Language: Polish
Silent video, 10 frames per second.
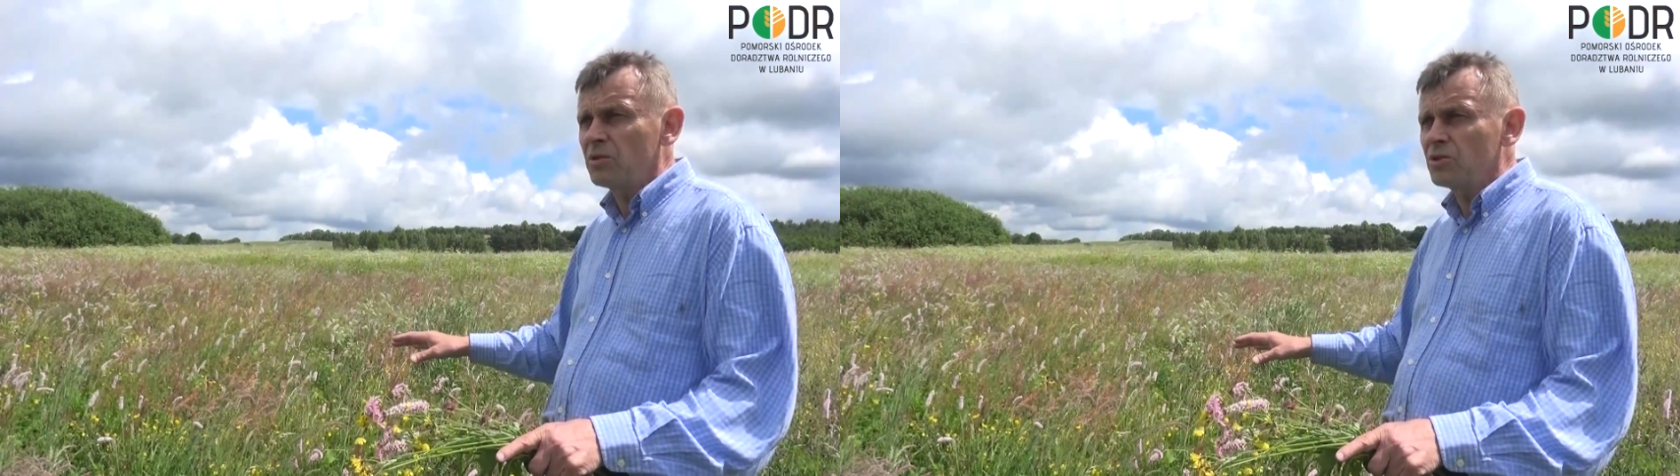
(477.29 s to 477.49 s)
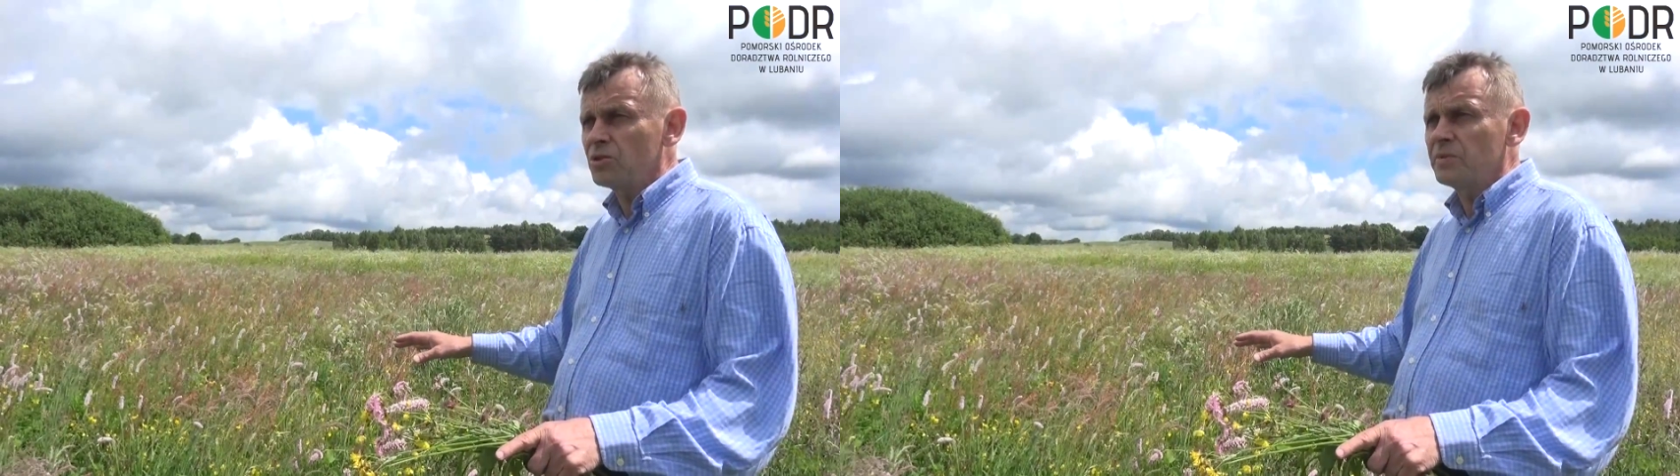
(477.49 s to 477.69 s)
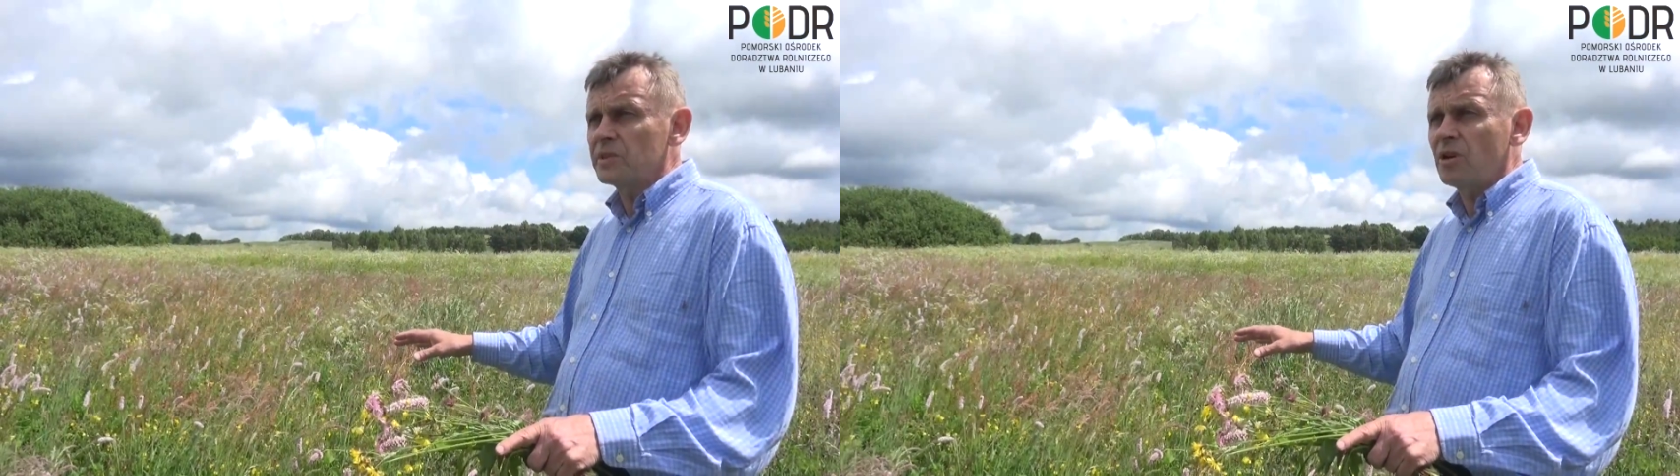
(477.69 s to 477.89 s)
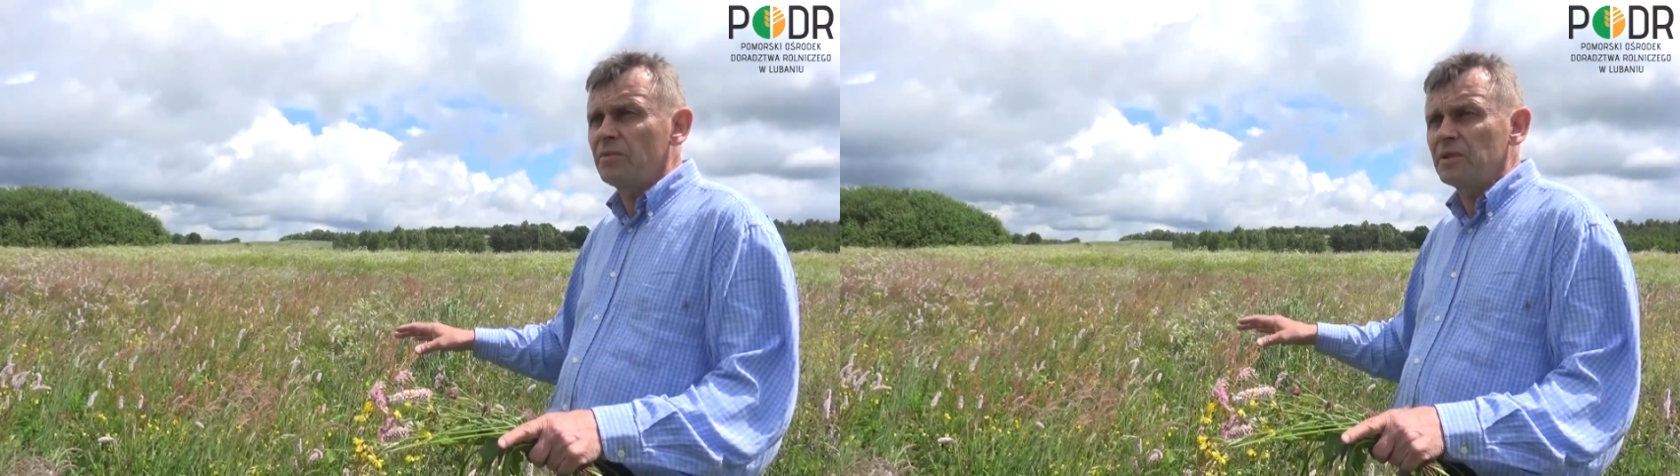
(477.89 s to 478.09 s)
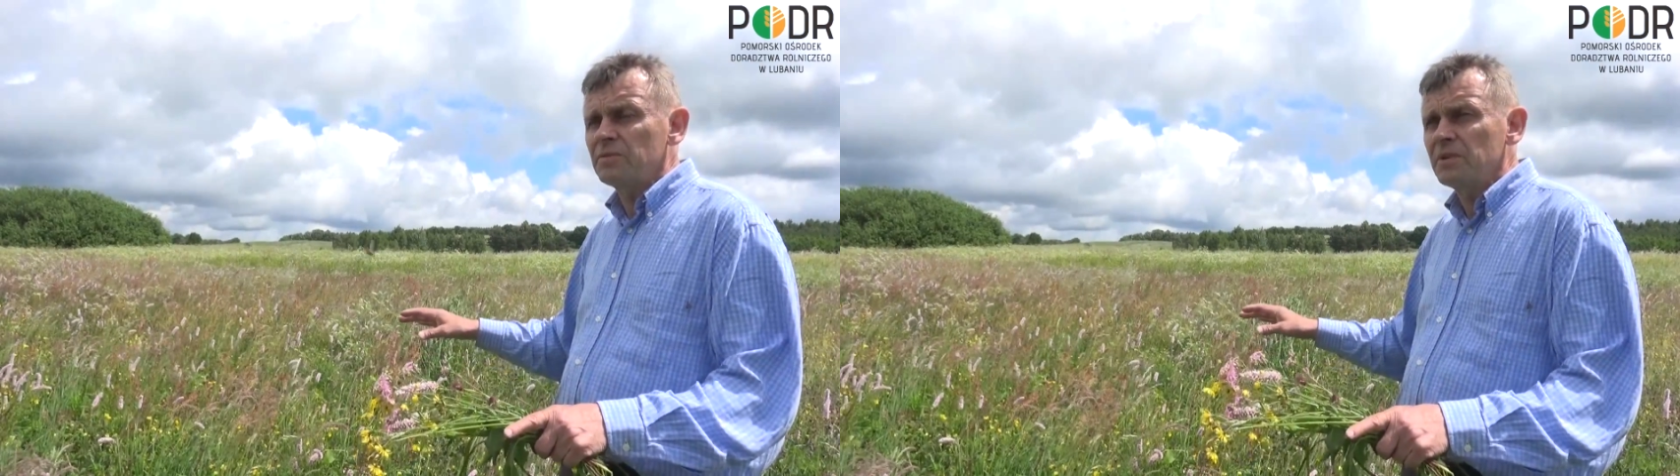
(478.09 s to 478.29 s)

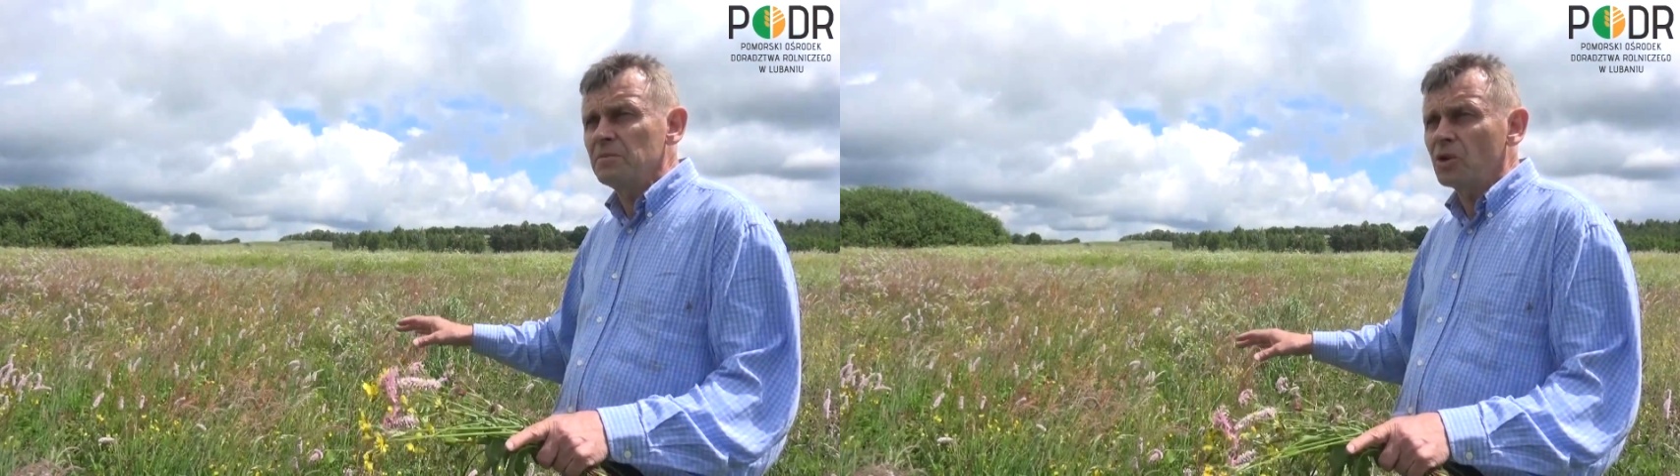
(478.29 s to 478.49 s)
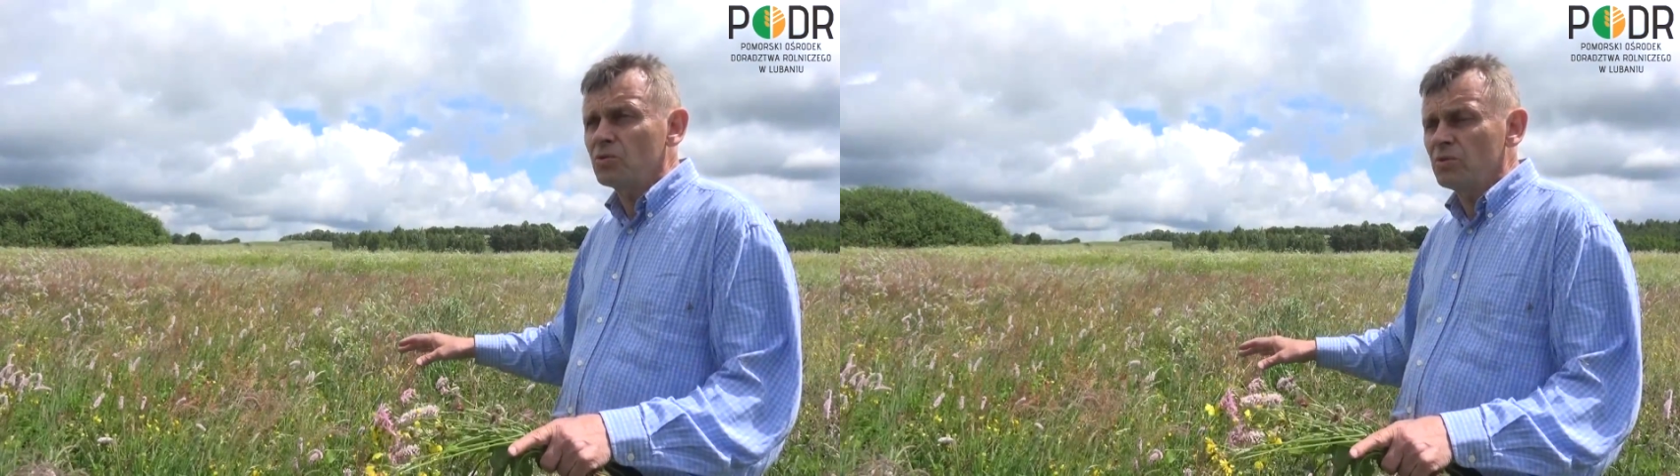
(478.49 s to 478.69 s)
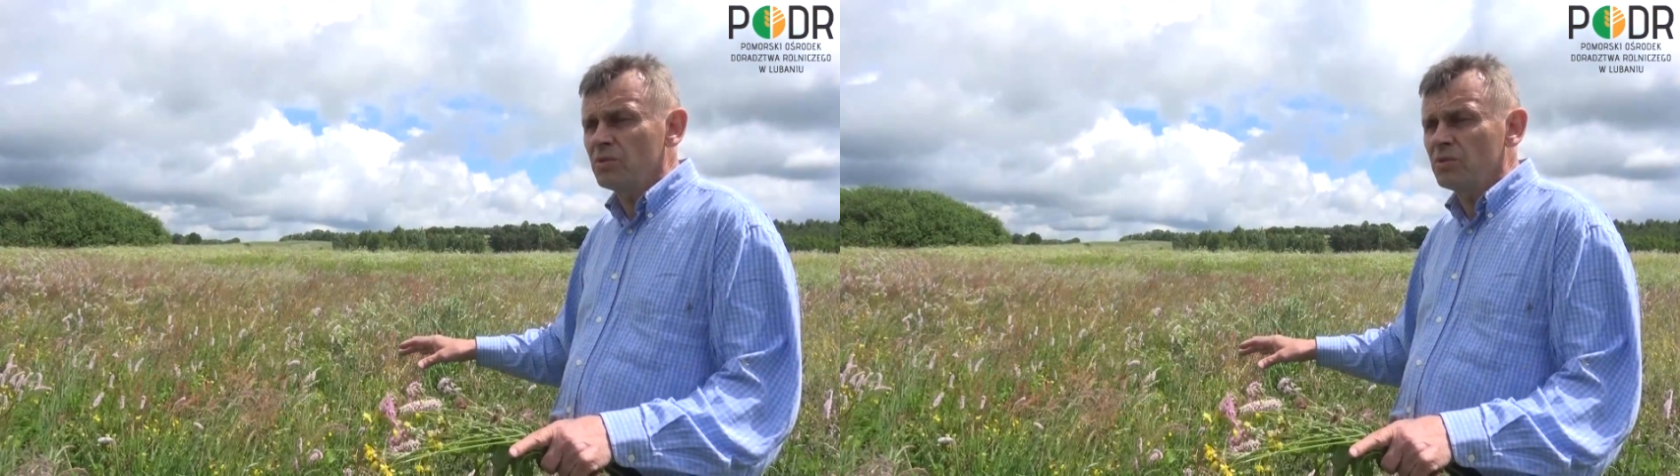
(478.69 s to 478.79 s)
rolno-środowiskowych w tym roku,